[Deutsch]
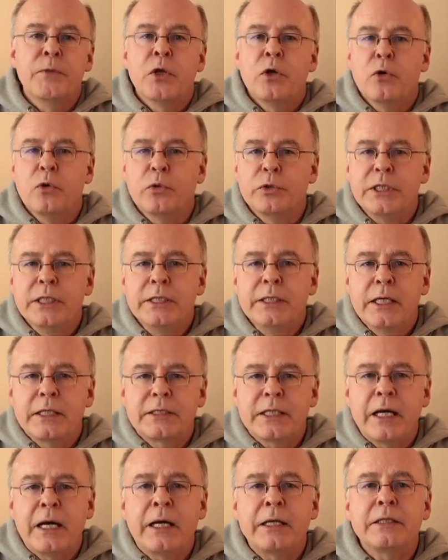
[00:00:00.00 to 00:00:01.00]
Und in der
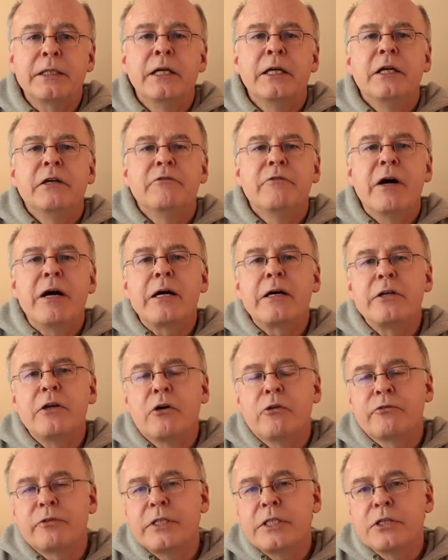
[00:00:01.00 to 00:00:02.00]
Tat waren
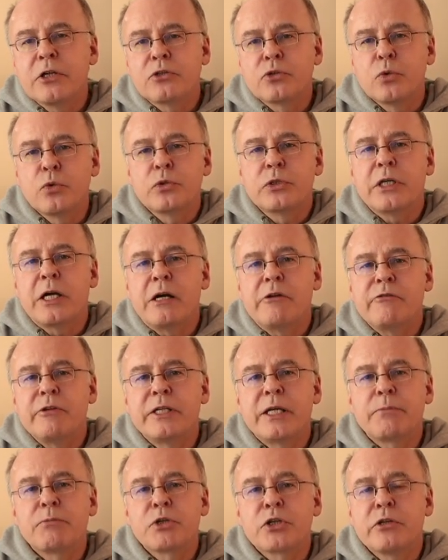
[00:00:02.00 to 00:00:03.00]
auf dieser Tontafel
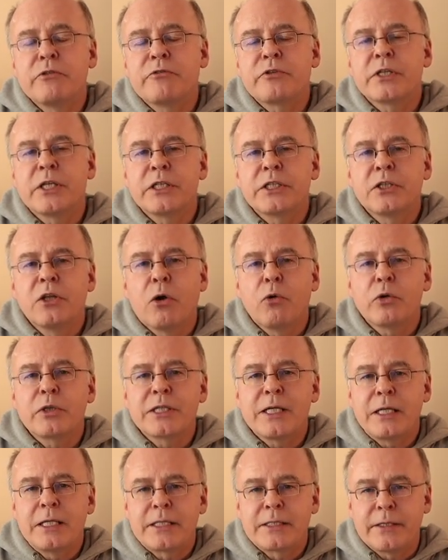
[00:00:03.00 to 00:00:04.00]
neben Schriftzeichen auch
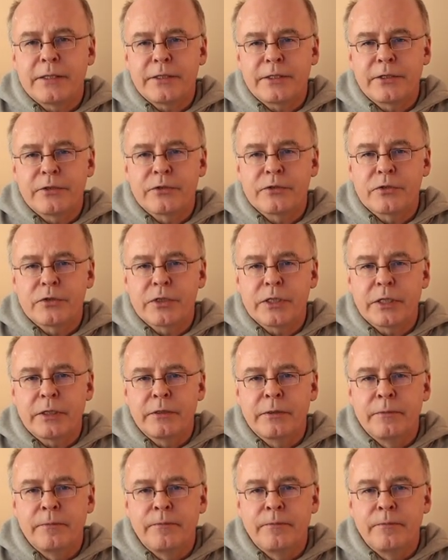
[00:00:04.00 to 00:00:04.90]
Zahlzeichen zu sehen.